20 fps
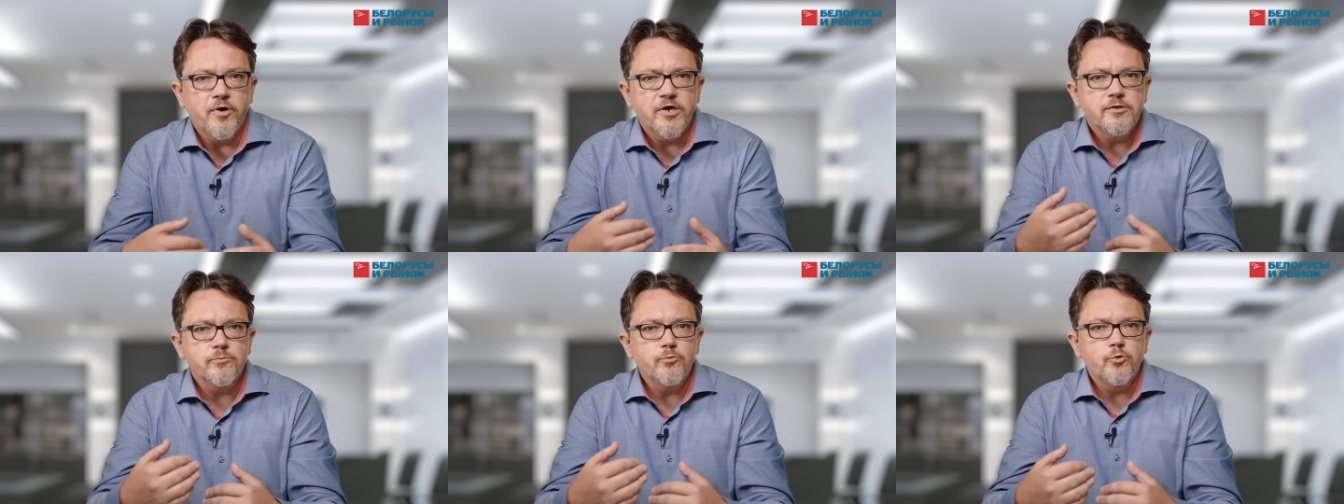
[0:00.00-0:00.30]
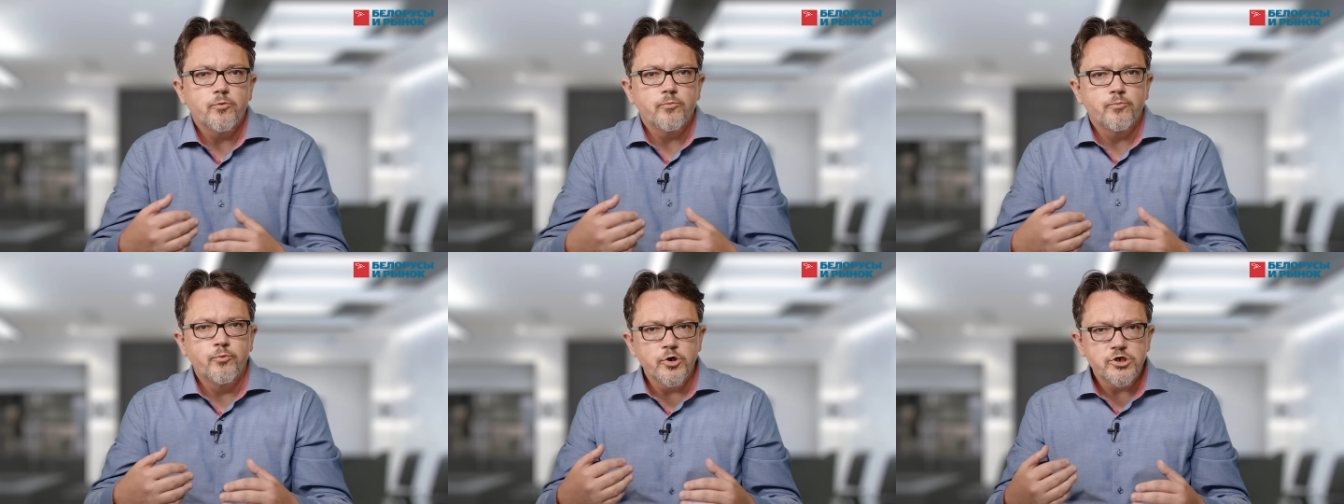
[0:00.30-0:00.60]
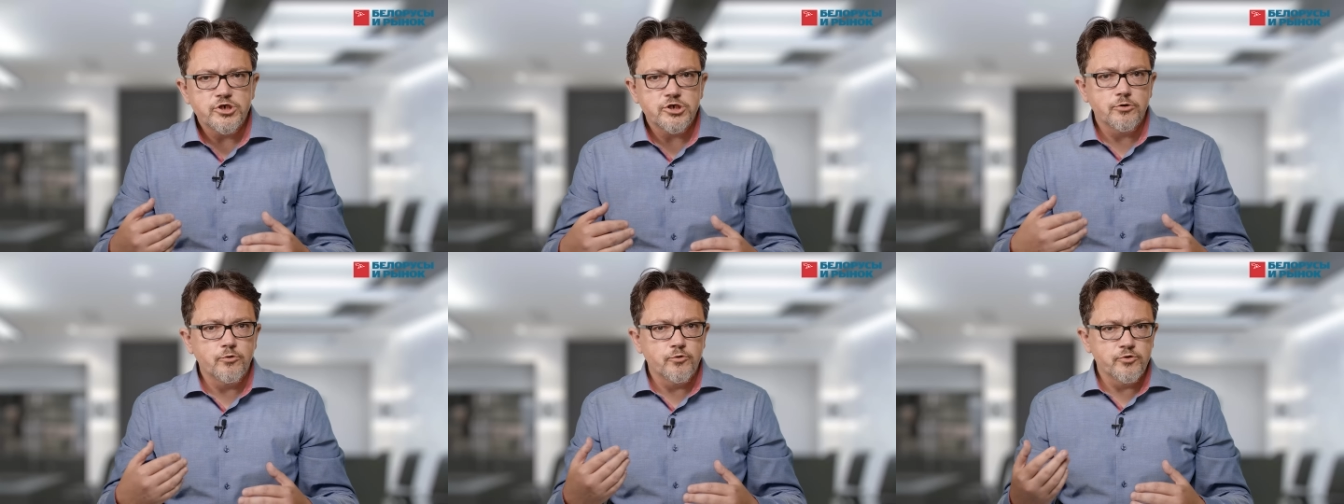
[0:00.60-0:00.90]
Поэтому
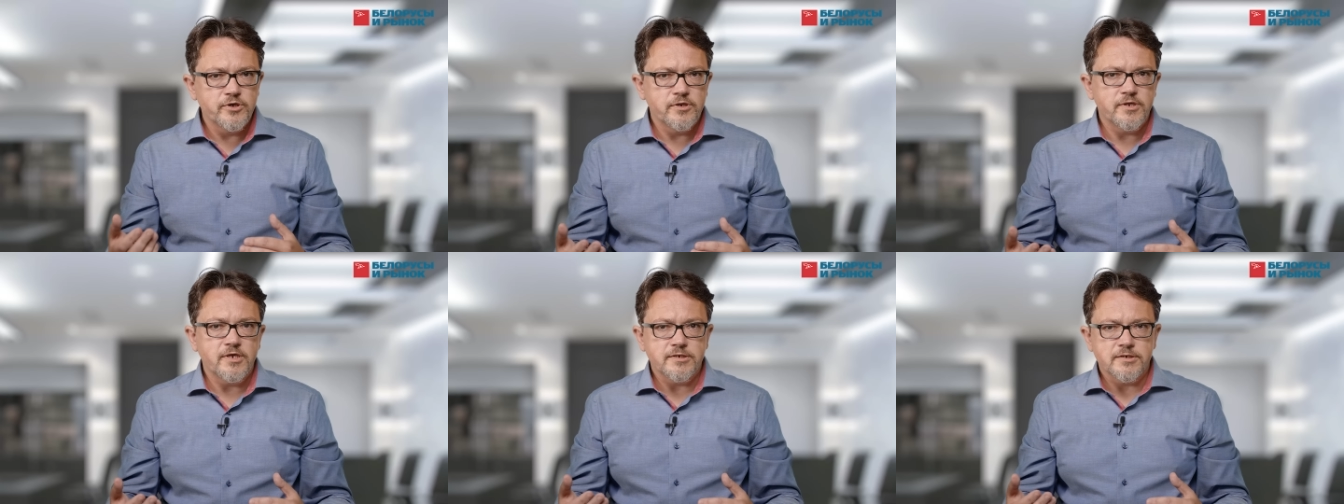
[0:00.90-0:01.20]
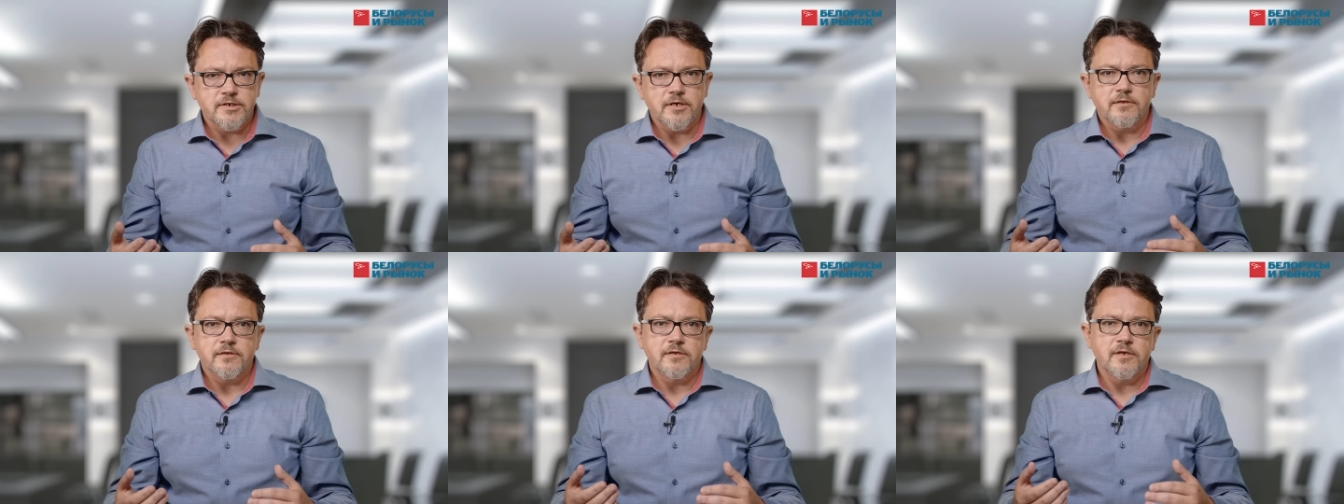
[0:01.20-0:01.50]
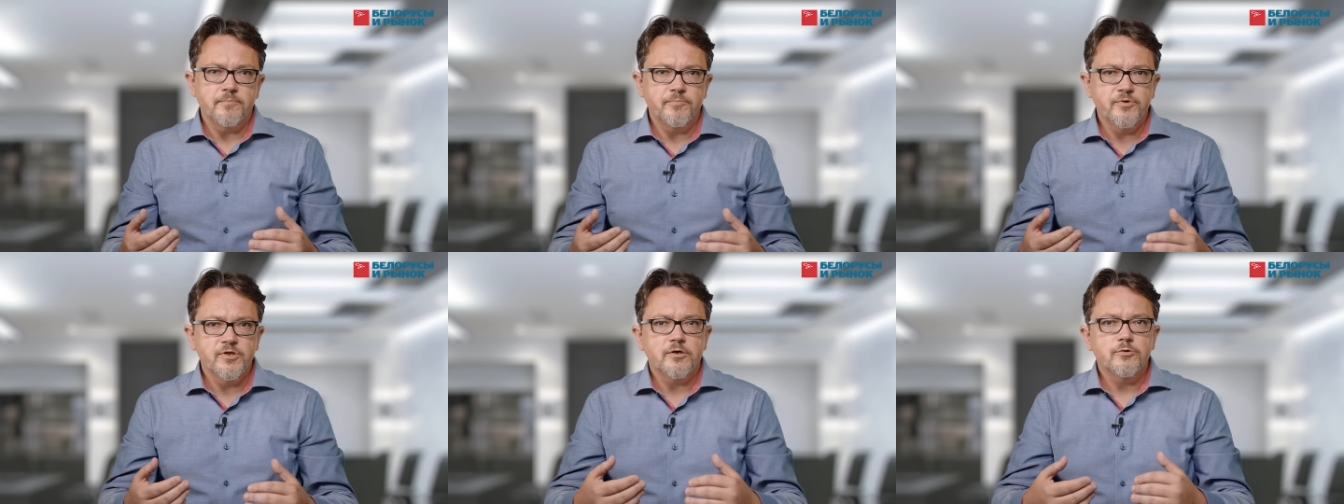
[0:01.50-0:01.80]
больше года назад
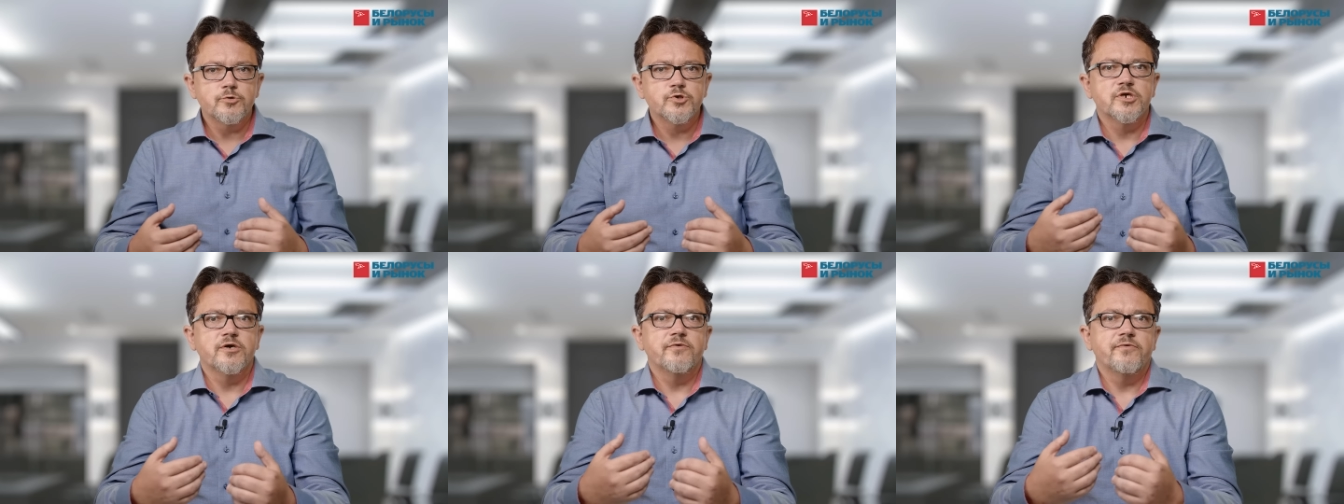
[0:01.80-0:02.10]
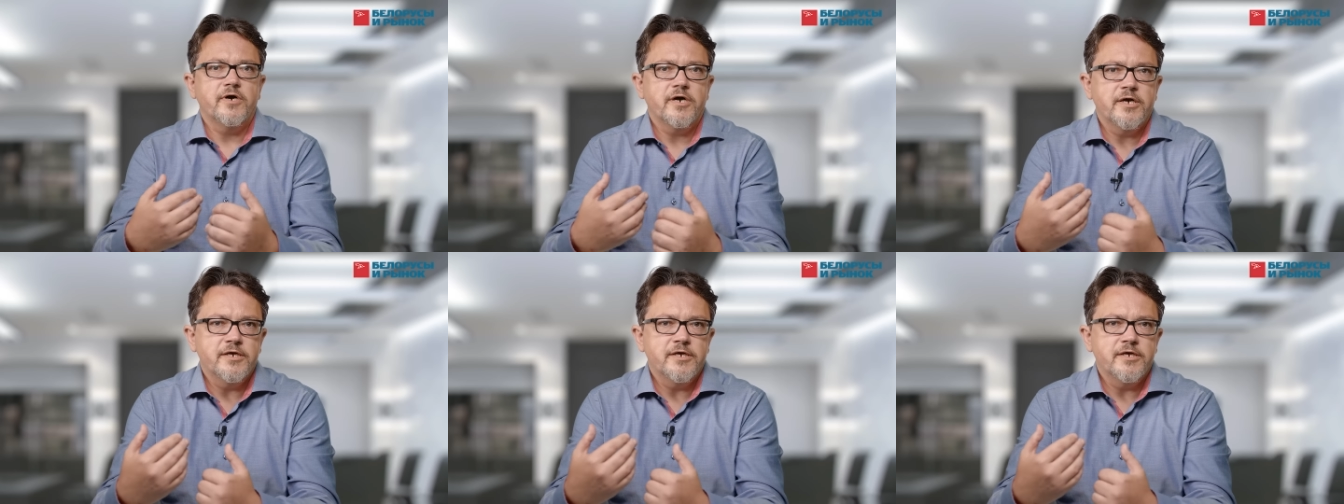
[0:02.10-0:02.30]
для белорусского